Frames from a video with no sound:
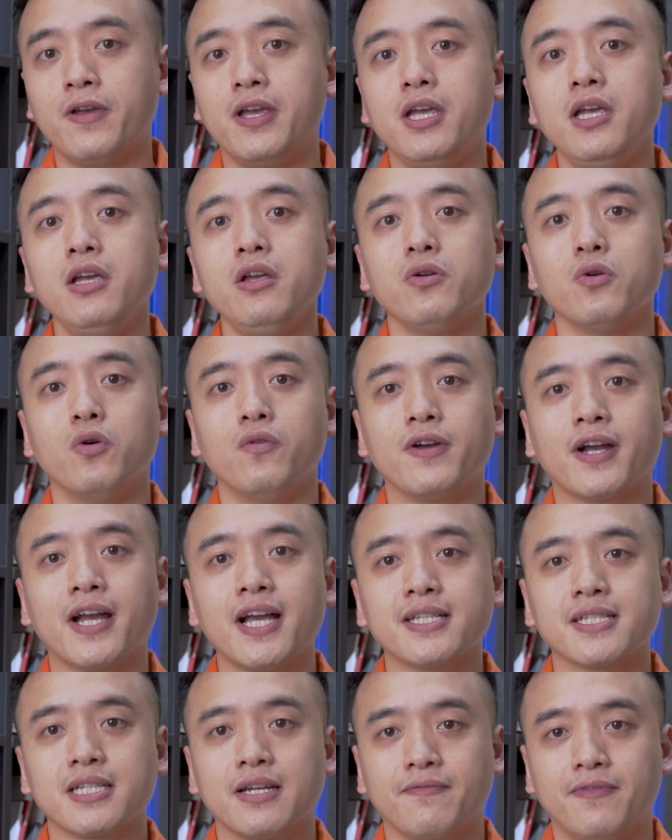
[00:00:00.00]
phí đối với
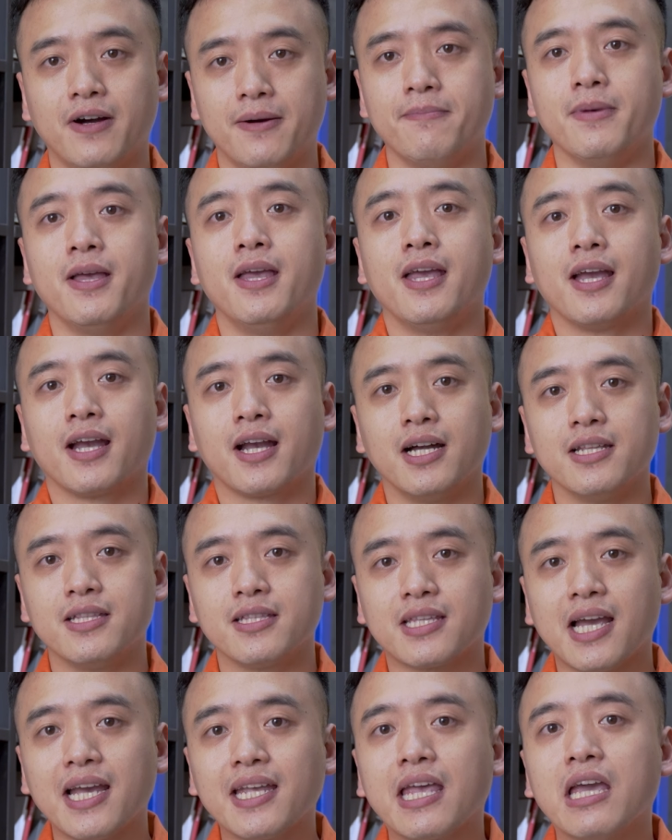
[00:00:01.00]
các sản phẩm
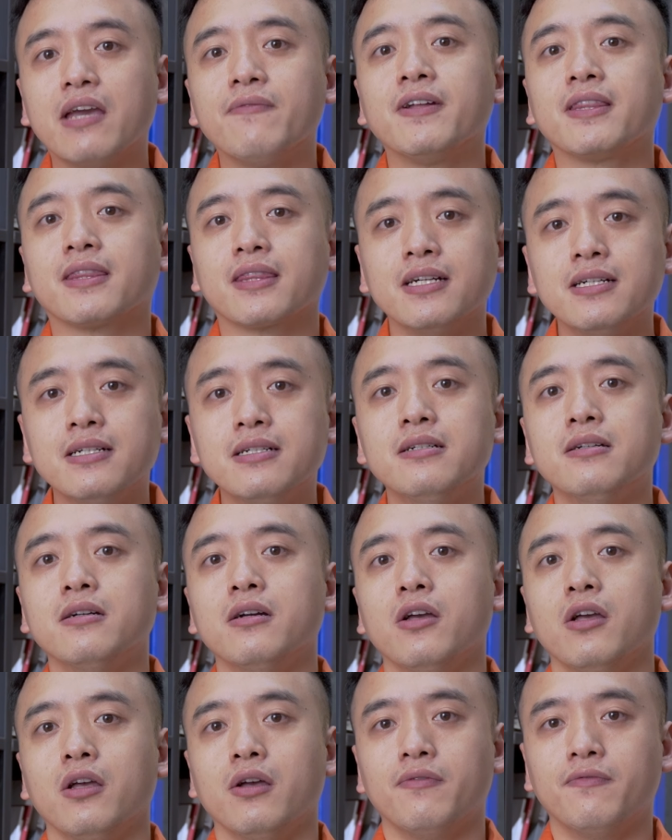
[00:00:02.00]
cần thay thế vật tư
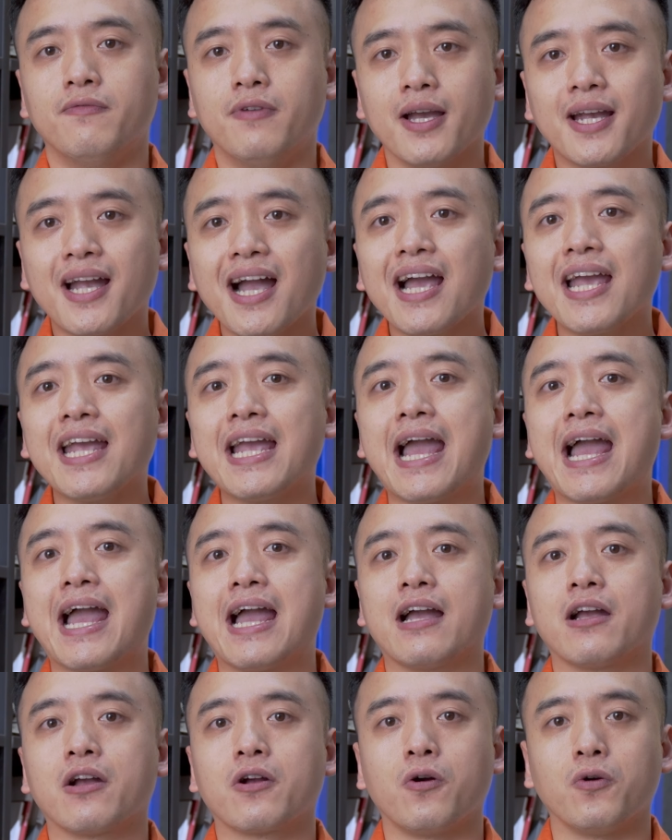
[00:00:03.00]
với các khách
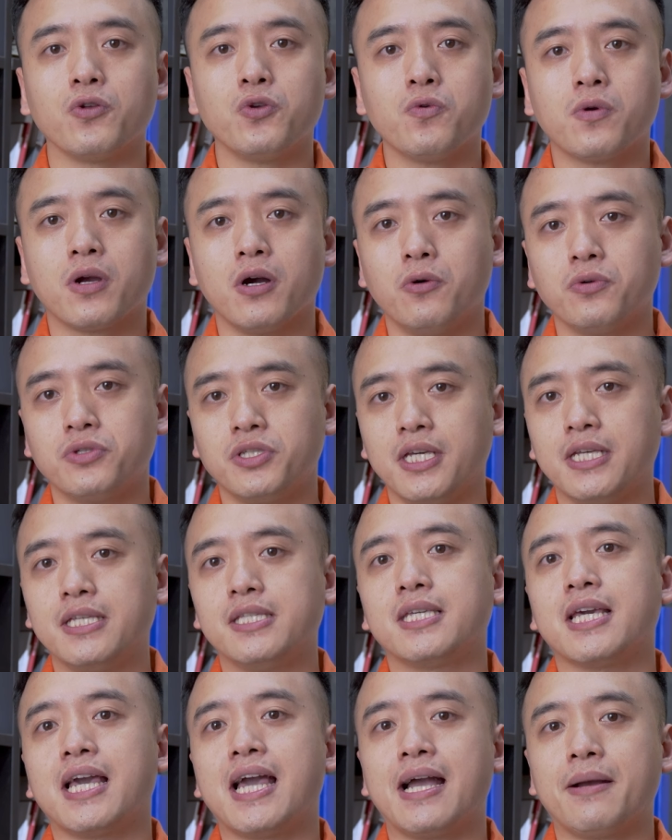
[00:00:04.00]
hàng có nhu cầu chỉnh
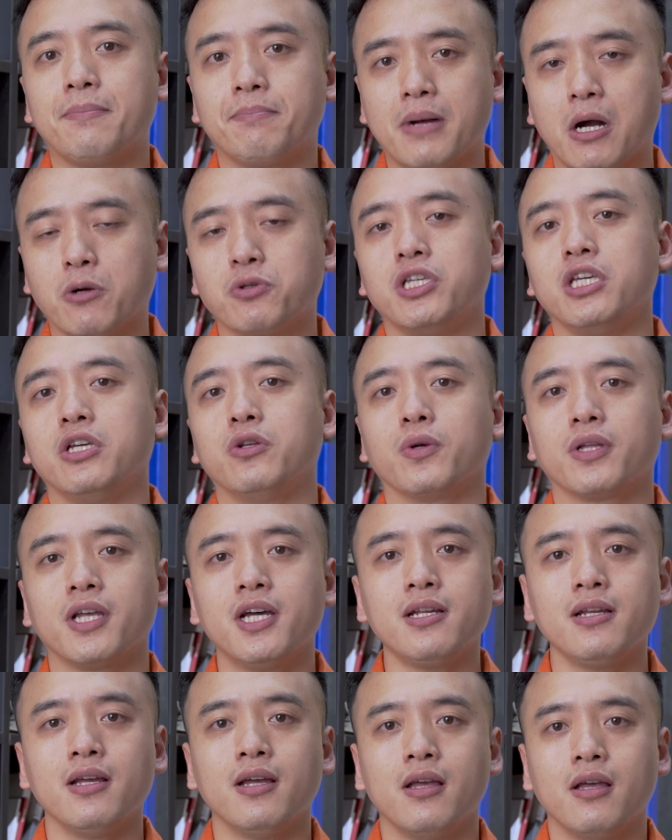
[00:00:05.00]
trang, bảo trì nội
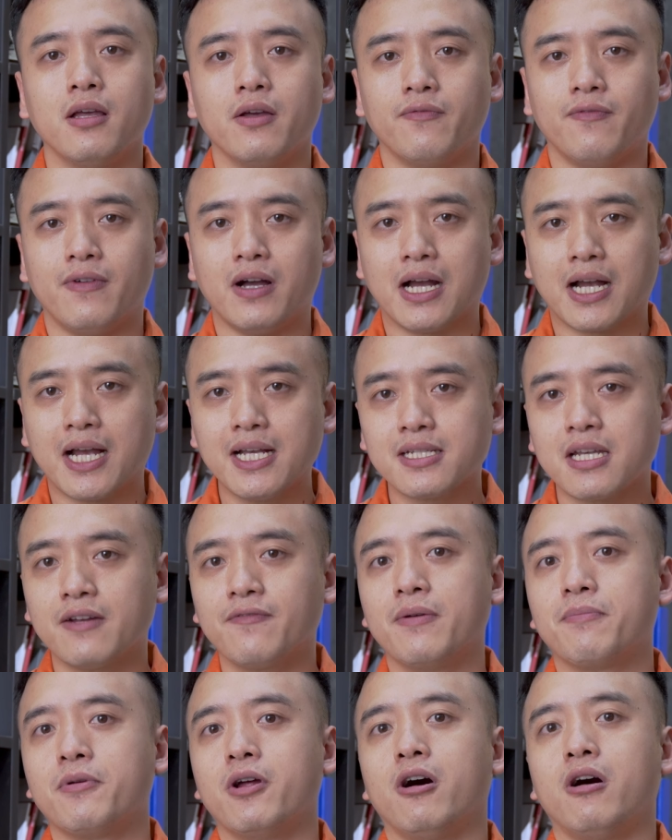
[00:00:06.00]
thất, và các sản
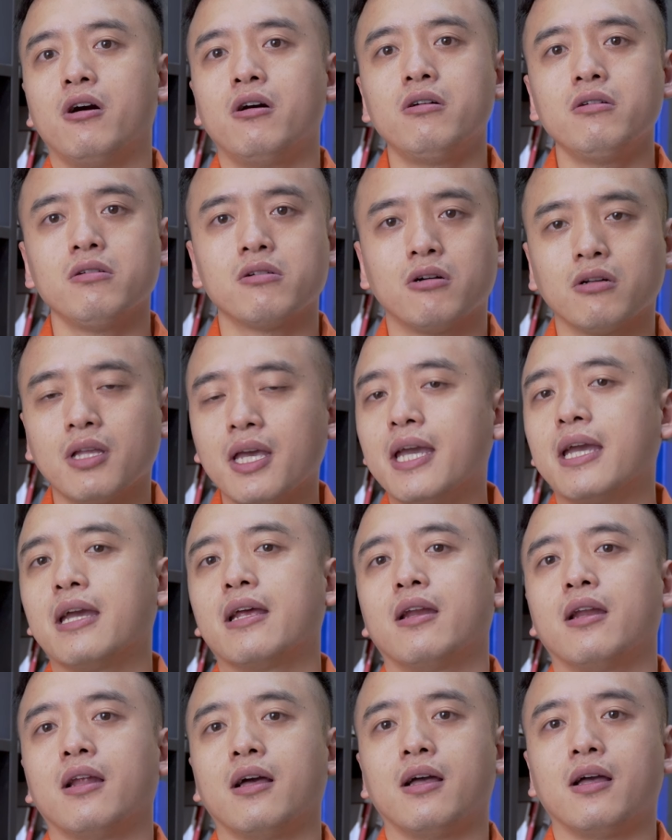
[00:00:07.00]
phẩm đó có thể
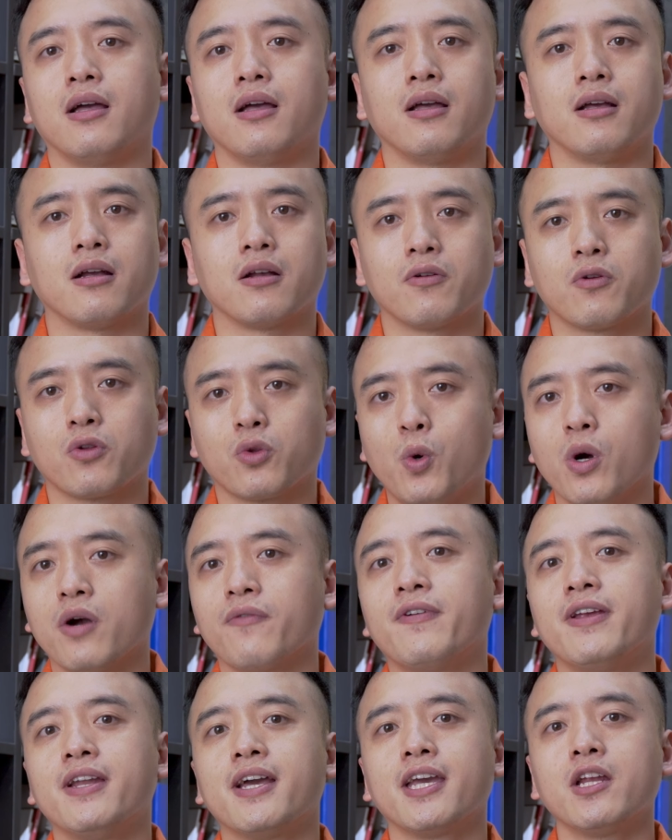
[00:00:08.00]
là
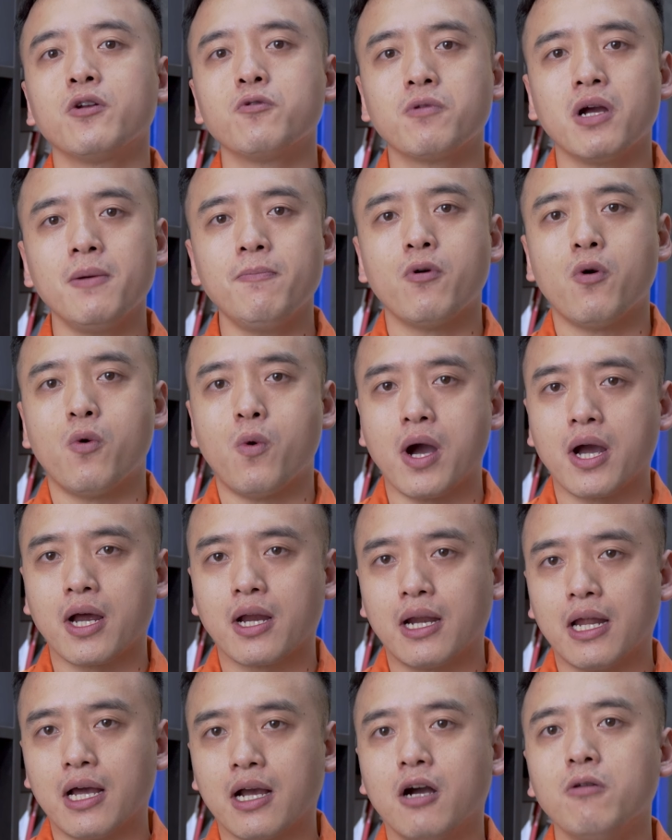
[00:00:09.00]
thuộc Vinakit cung cấp
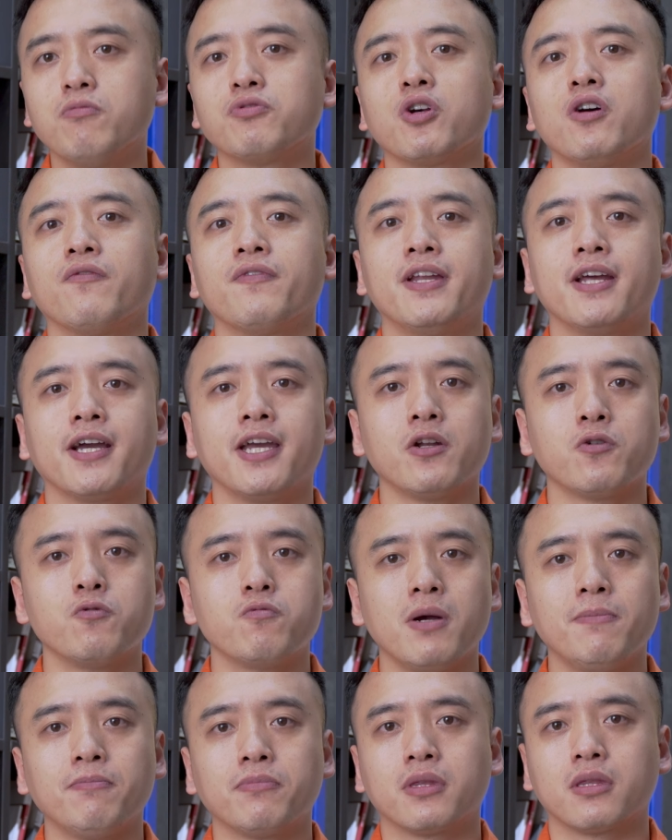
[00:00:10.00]
hoặc là không do Vinakit cung
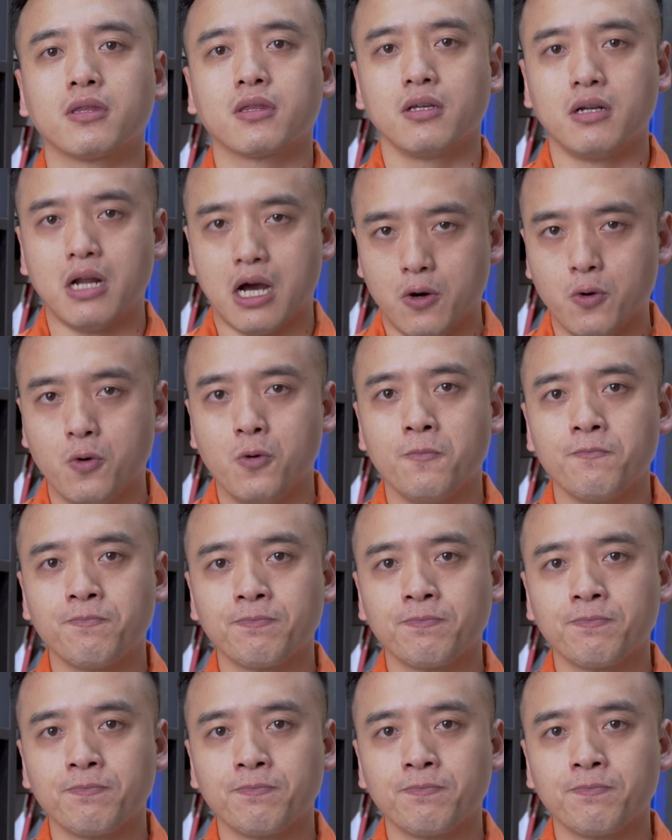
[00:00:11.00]
cấp từ đầu.